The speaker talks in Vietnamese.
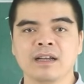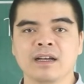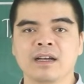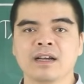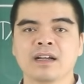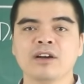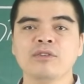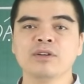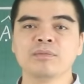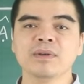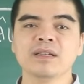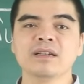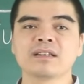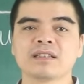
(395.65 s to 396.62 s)
À, không cần
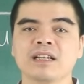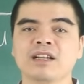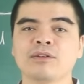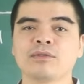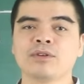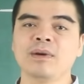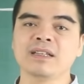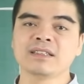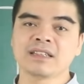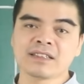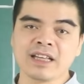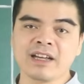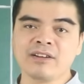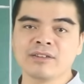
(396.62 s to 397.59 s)
biết đường tài lộc của bạn ra
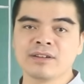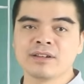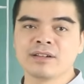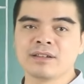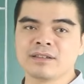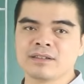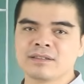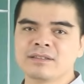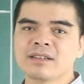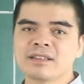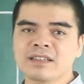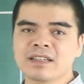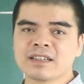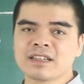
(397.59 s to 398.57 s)
sao, trước
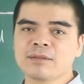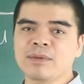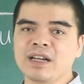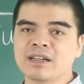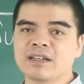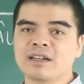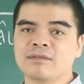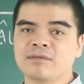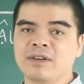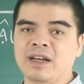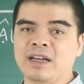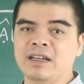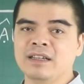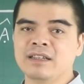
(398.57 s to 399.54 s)
tiên các bạn cần
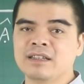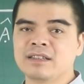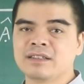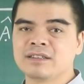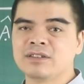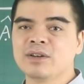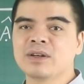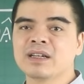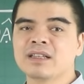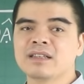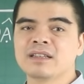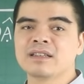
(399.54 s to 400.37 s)
phải cho cái